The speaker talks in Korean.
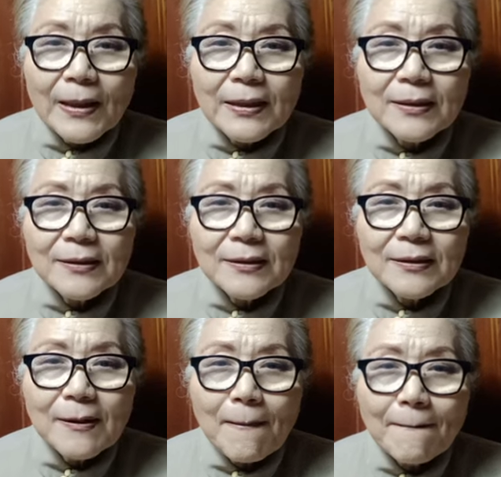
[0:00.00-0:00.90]
어,
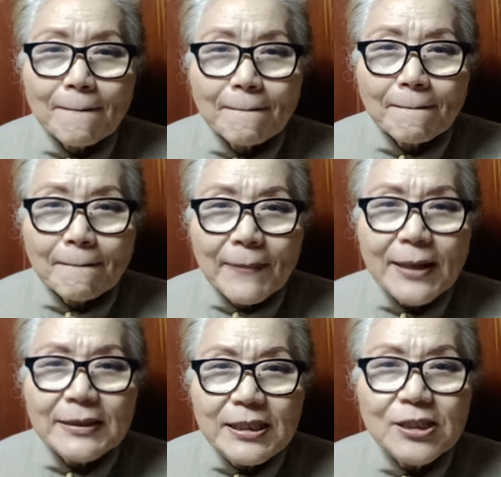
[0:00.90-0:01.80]

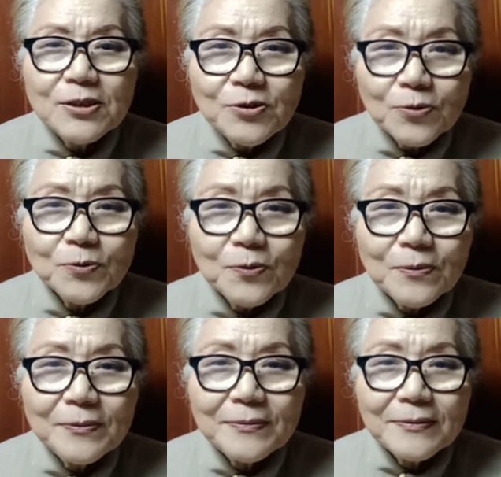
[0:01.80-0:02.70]
한 2년
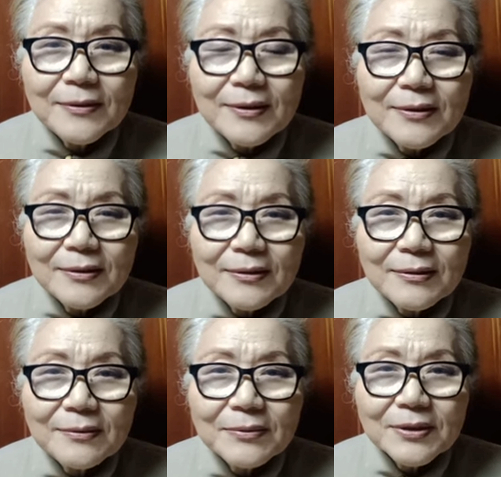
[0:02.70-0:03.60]
정도를
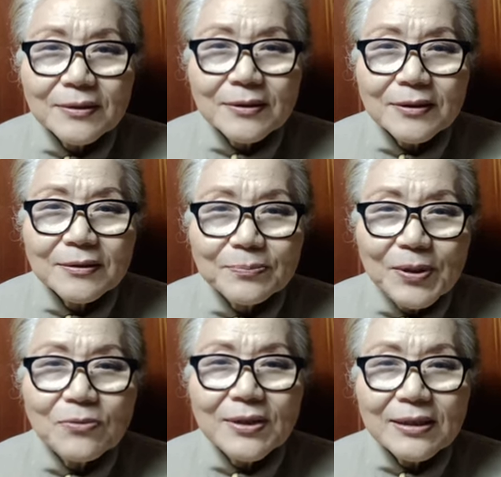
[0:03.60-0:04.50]
어,
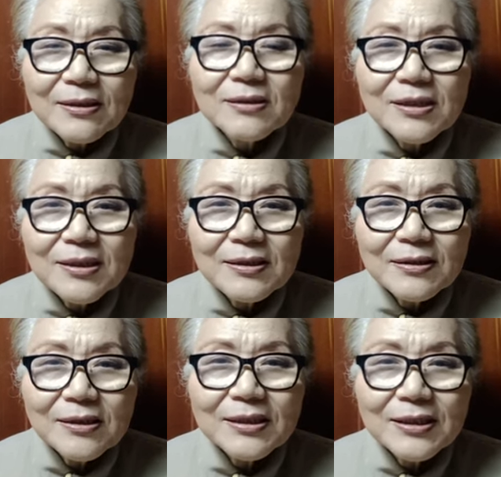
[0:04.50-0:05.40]
병원의 특실 을
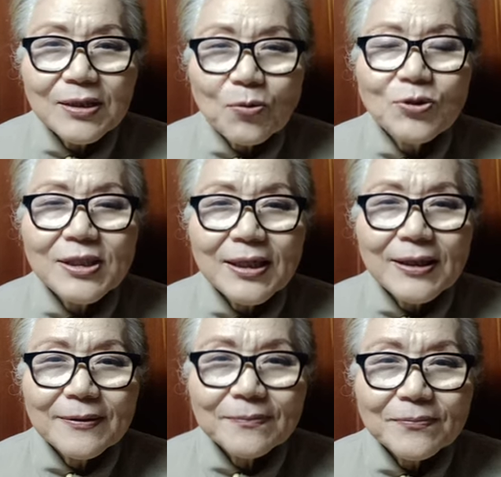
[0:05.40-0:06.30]
특실에
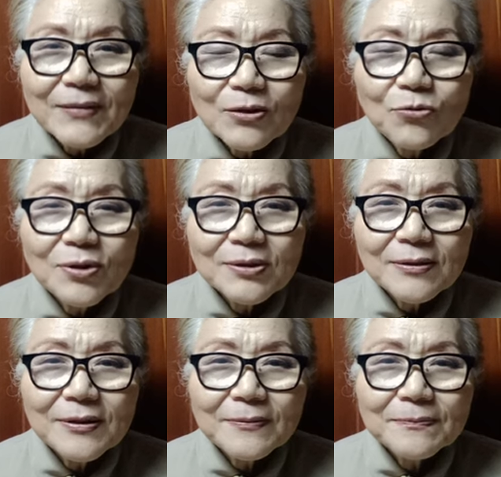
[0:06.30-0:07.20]
혼자
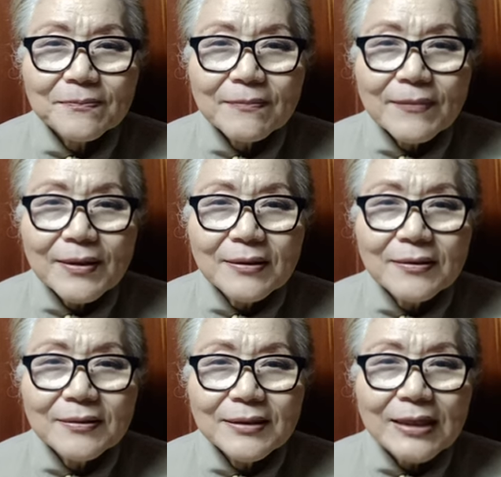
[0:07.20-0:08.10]
누워서
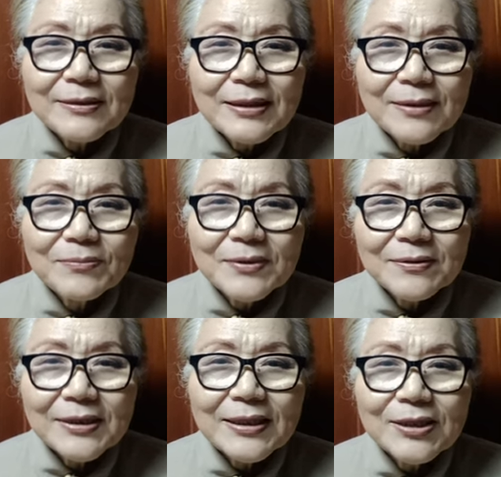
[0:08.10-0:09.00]
어, 다른
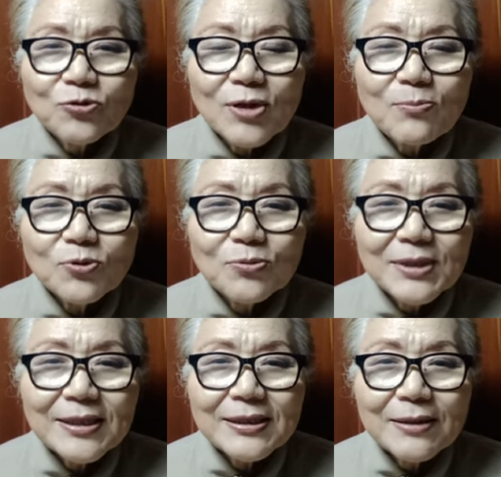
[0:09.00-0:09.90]
사람들은 자기 추한 모습을
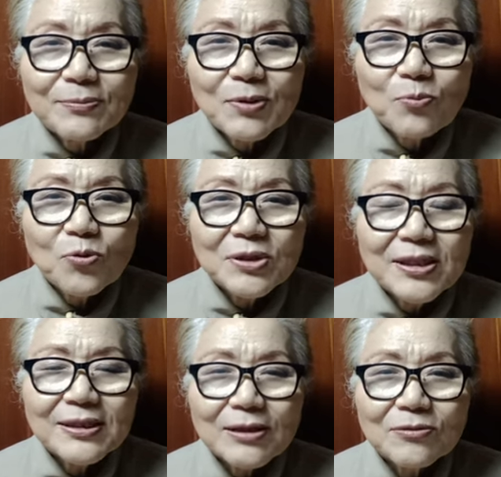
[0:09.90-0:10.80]
다른 사람들은 보기
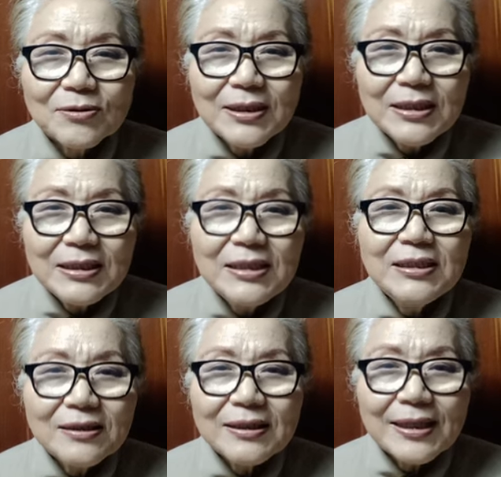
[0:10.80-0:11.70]
싫다고
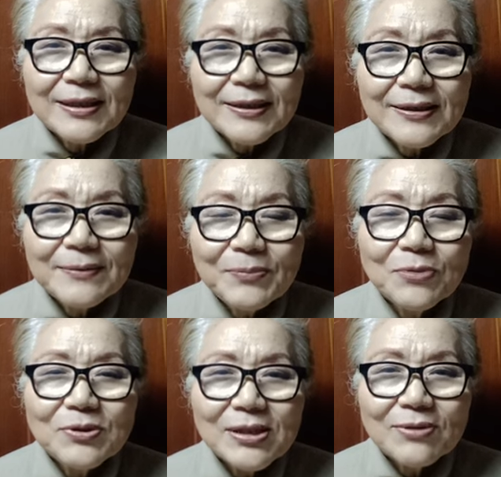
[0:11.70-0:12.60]
2년 가까이
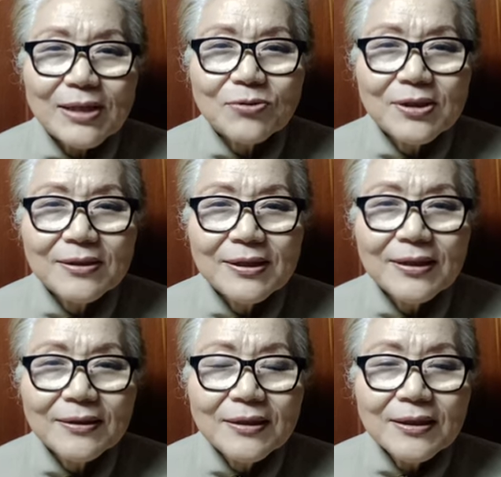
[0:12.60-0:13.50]
병원 생활을 하고 있는데